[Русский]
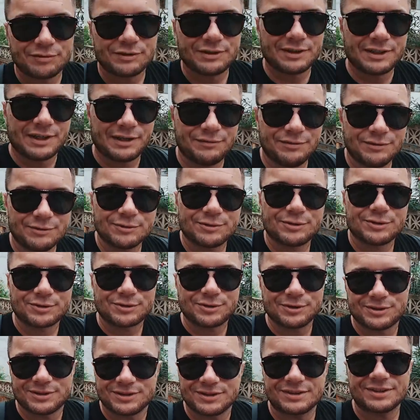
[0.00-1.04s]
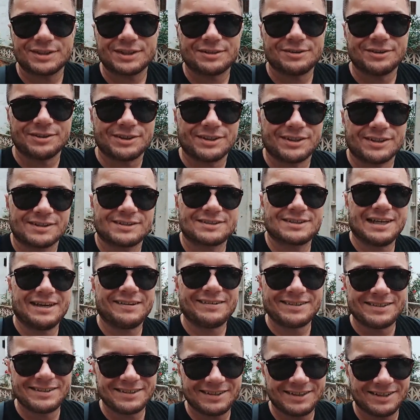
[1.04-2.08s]
Фотографируете что-то незаконно,
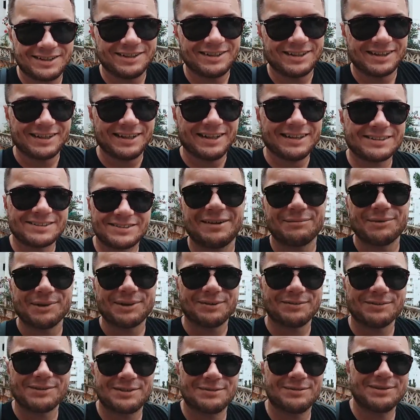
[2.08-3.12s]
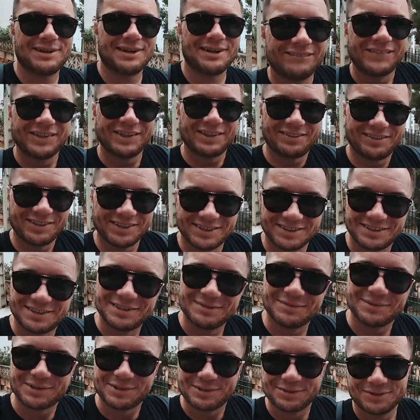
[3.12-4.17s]
ставите геолокацию, потом тебе приходят
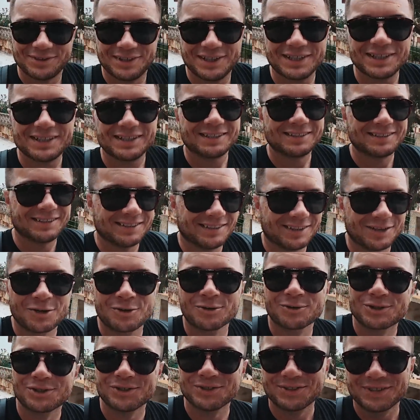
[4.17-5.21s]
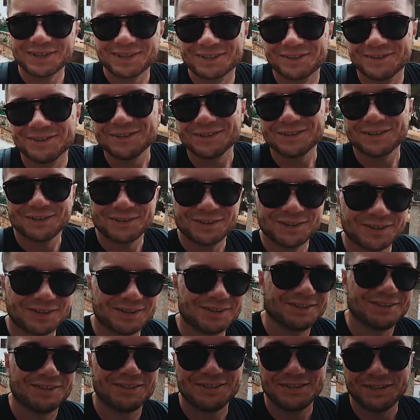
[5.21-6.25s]
типа, чувак, ты нарушил закон, ты
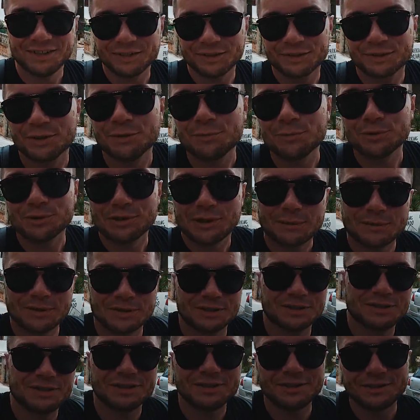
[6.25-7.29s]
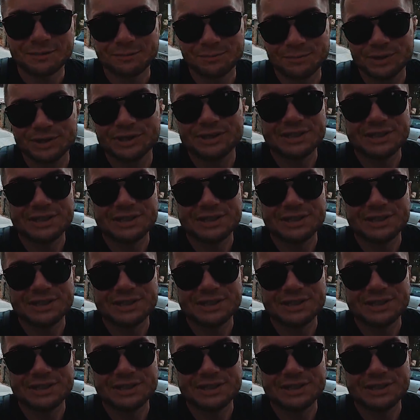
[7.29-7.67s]
делал съемку там, где делать было